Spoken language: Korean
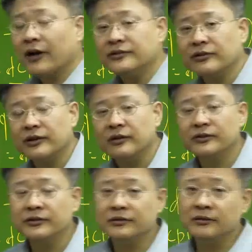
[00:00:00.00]
과정이라는
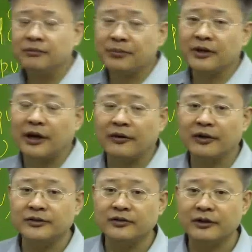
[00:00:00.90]
것은 비가역
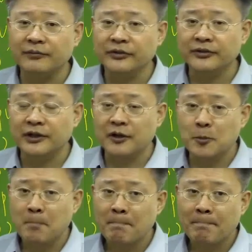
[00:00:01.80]
과정이라면 그냥
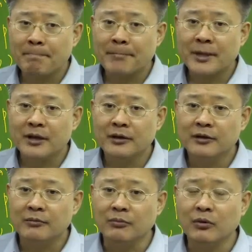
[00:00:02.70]

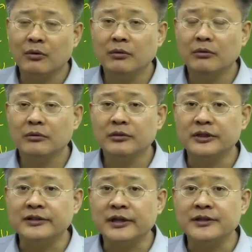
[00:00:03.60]
뭐
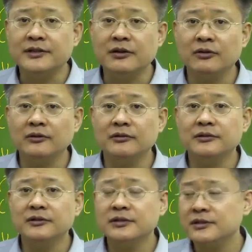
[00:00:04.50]
이상기체건
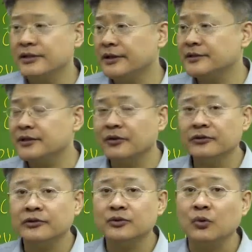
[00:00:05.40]

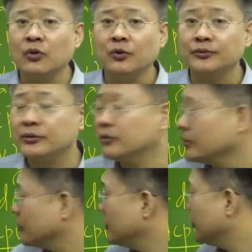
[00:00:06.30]
실제기체건 그 조건 없어도